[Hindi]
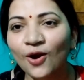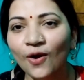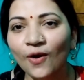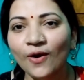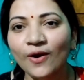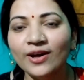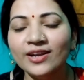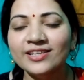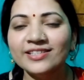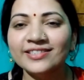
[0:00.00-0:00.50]

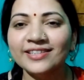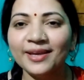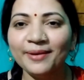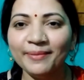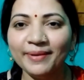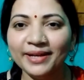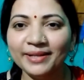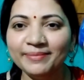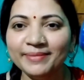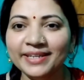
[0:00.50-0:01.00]
और इसके
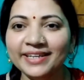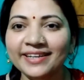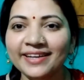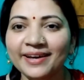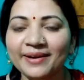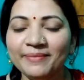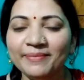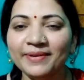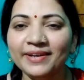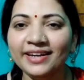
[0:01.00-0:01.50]
बाद मैंने
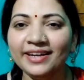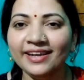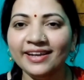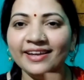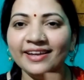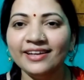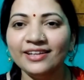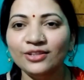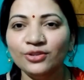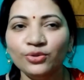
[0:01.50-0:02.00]
यहाँ पर लिए
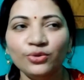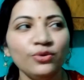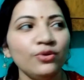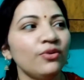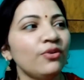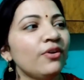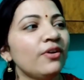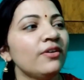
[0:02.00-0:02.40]
हैं दो